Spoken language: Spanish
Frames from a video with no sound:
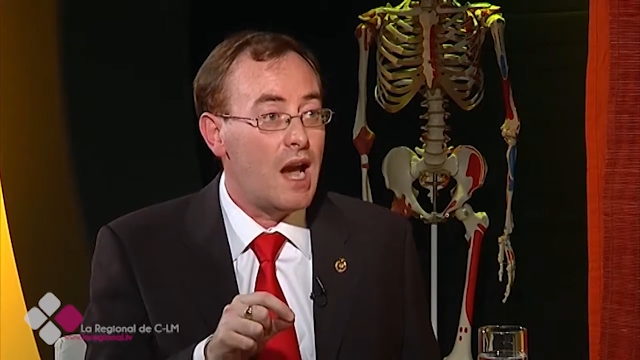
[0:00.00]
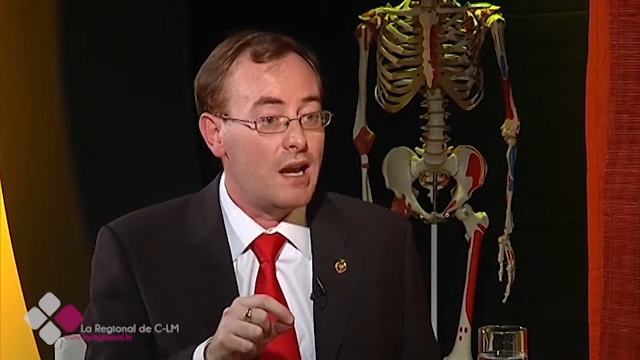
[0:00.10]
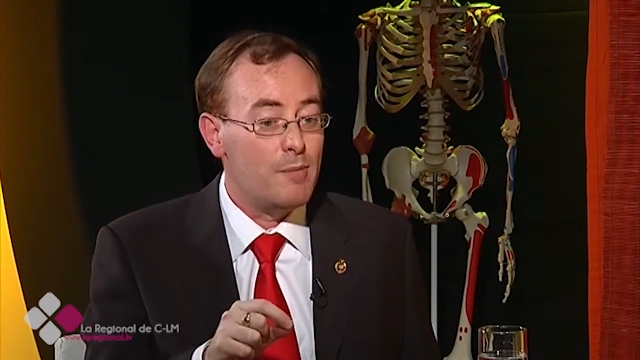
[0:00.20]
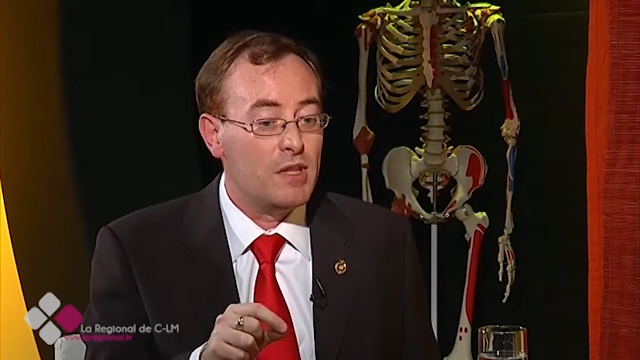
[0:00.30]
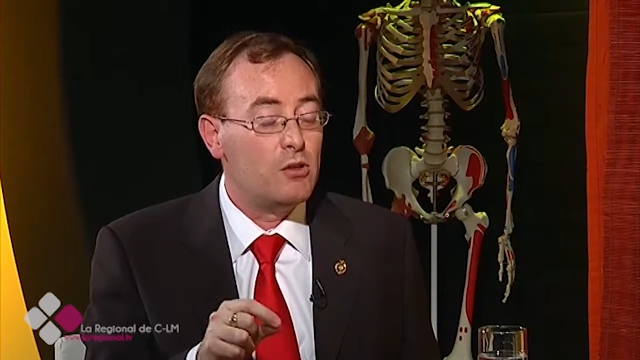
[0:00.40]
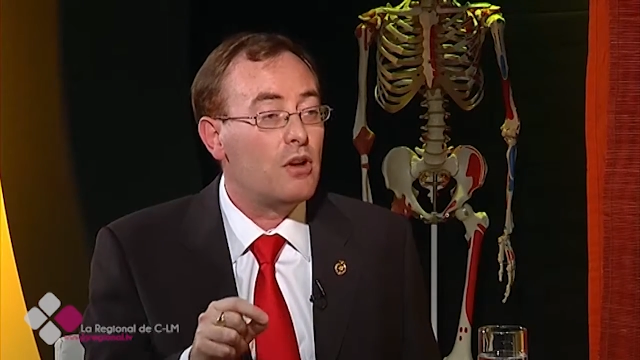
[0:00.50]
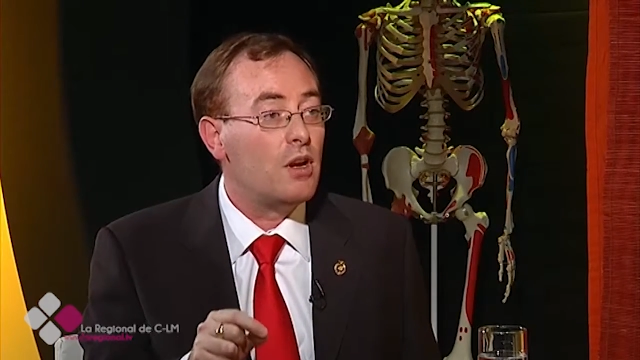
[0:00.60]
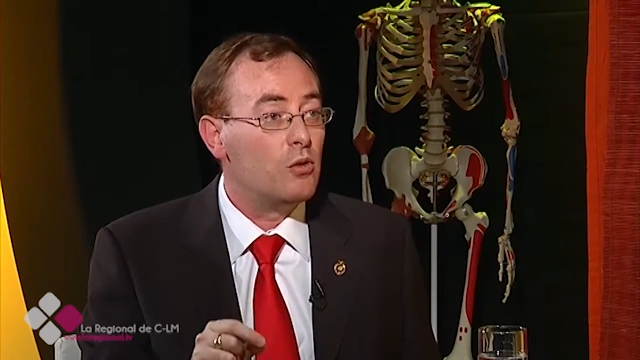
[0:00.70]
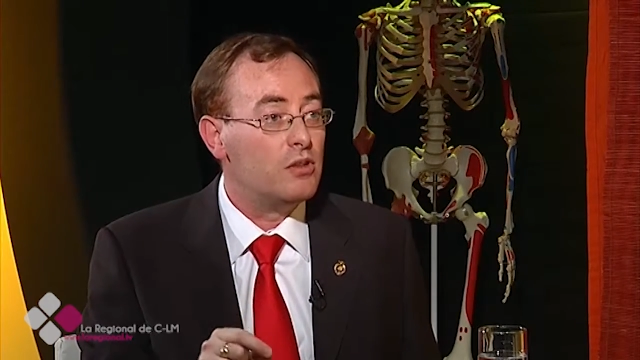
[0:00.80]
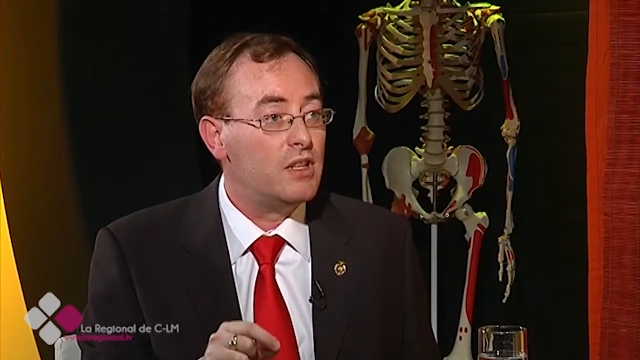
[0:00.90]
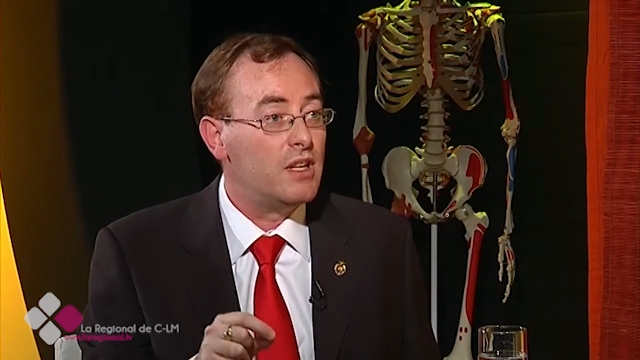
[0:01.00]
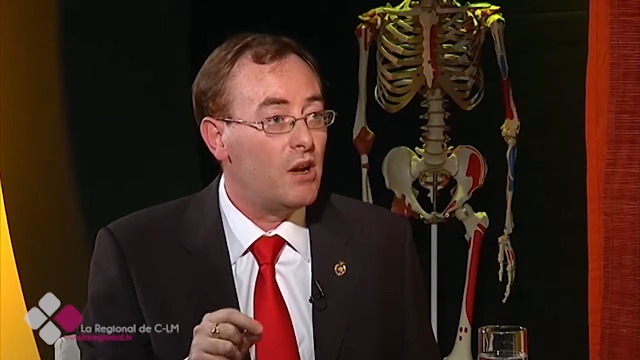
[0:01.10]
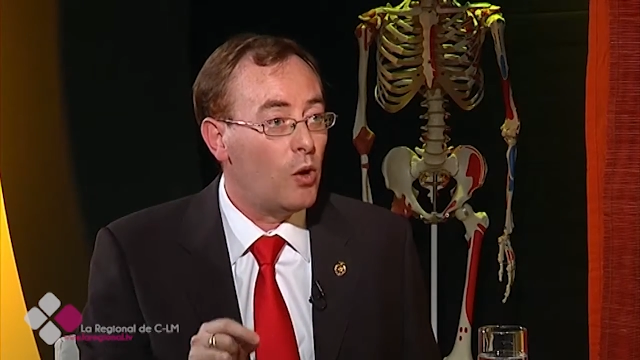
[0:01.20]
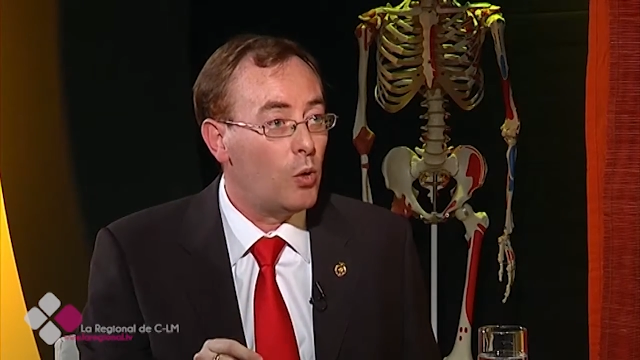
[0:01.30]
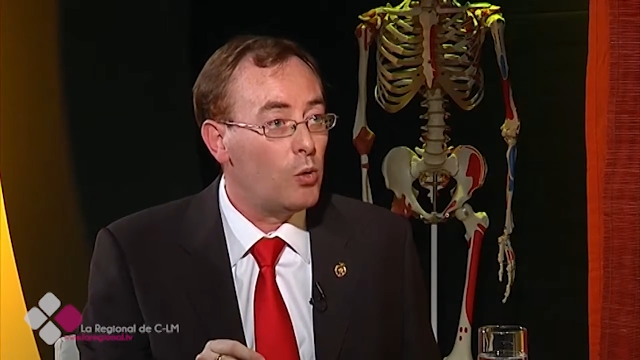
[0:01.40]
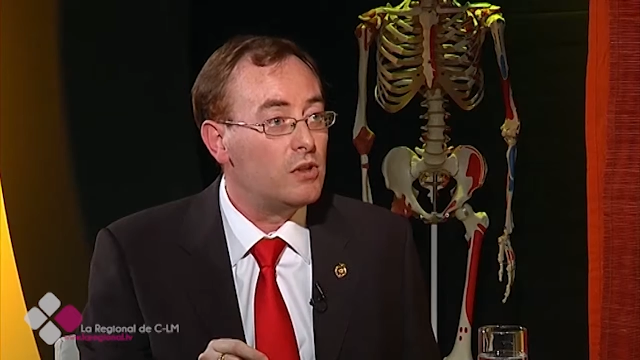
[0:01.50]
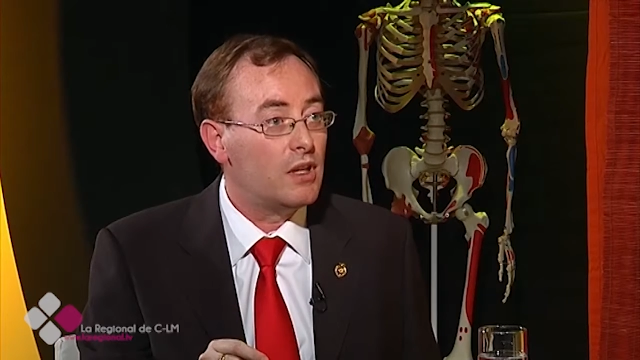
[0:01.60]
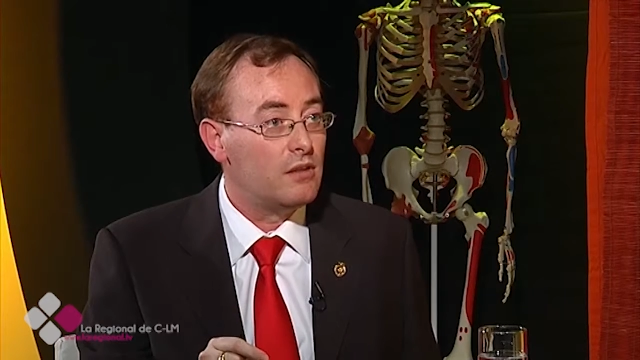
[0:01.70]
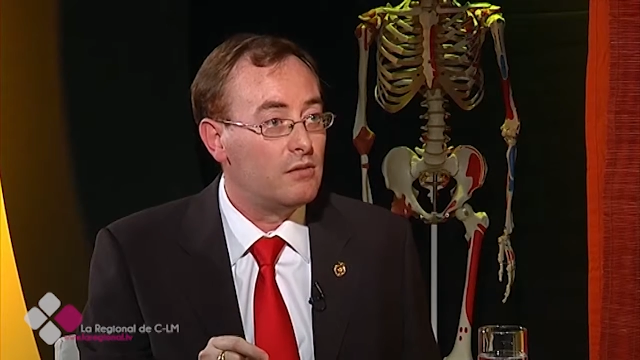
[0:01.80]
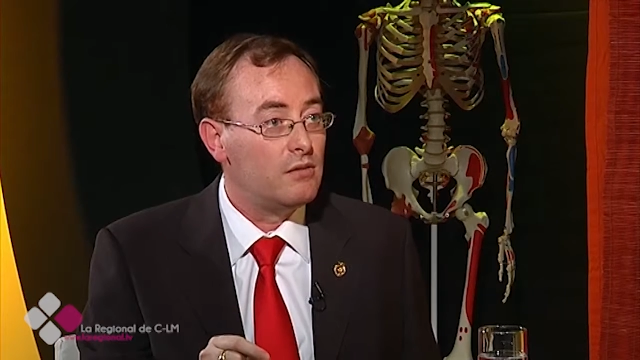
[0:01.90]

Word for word: alimentos que contienen gluten.